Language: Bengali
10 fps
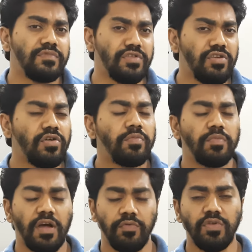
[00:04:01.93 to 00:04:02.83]
নিয়ম
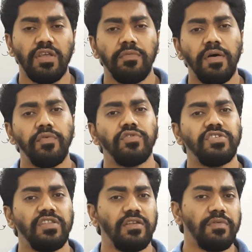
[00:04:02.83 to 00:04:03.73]
কানুন কিভাবে
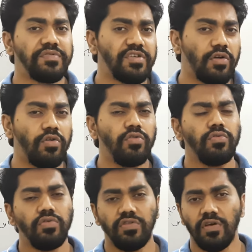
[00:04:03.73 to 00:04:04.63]
অংশীদারি ব্যবসা গঠন
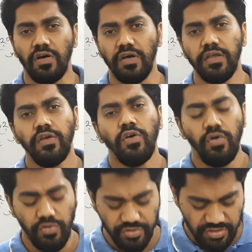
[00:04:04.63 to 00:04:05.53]
করতে হয়
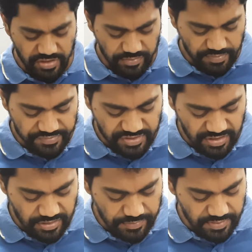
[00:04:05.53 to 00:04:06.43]
অংশীদারি
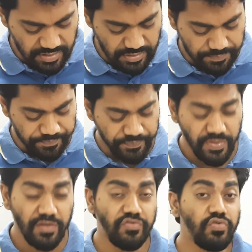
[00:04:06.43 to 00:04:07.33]
ব্যবসায়ের
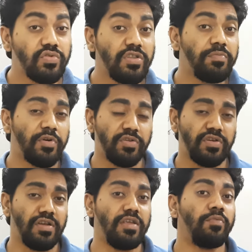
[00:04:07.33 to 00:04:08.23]

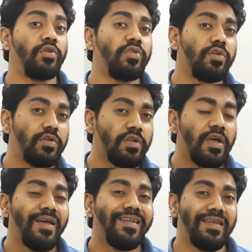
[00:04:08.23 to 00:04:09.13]
চুক্তিপত্রের নিবন্ধন
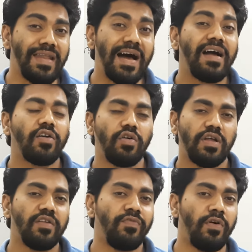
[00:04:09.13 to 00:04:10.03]
না
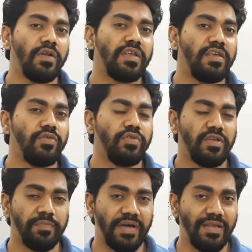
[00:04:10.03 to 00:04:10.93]
করার ফল কি
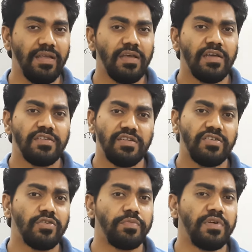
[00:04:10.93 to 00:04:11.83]
হতে পারে
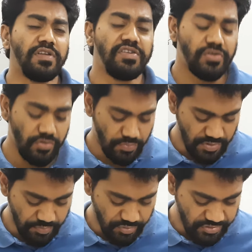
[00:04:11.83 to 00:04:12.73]
সেসব নিশ্চয়ই
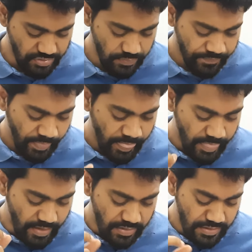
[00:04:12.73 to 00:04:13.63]
তোমরা পড়েছো
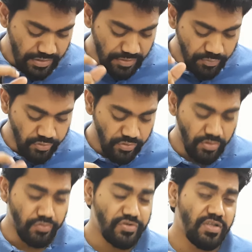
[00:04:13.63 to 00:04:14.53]
তাদের নিবন্ধন
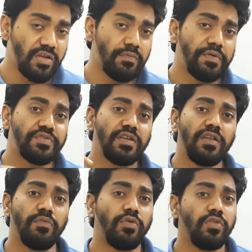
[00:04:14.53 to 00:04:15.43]
অংশীদারি ব্যবসায়
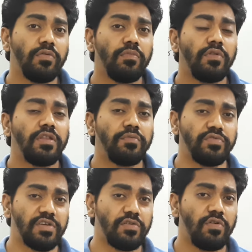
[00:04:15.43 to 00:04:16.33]
নিবন্ধন বলতে
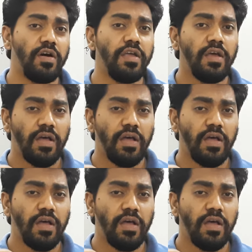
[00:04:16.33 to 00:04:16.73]
বোঝানো হয়